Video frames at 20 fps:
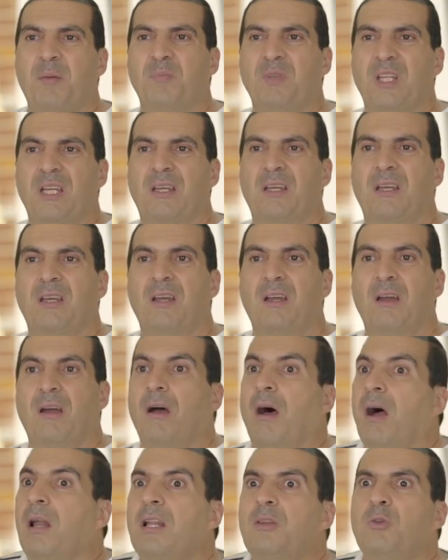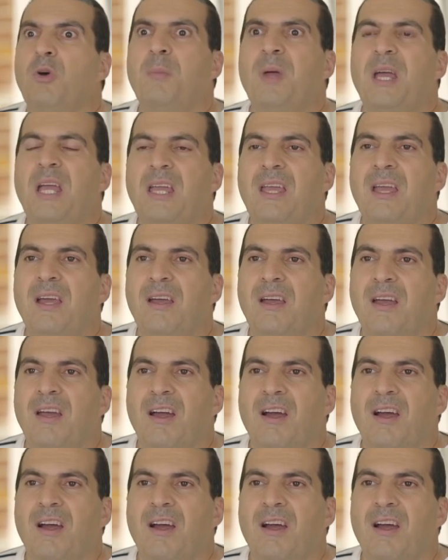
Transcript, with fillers: ابنك قالت وما هي؟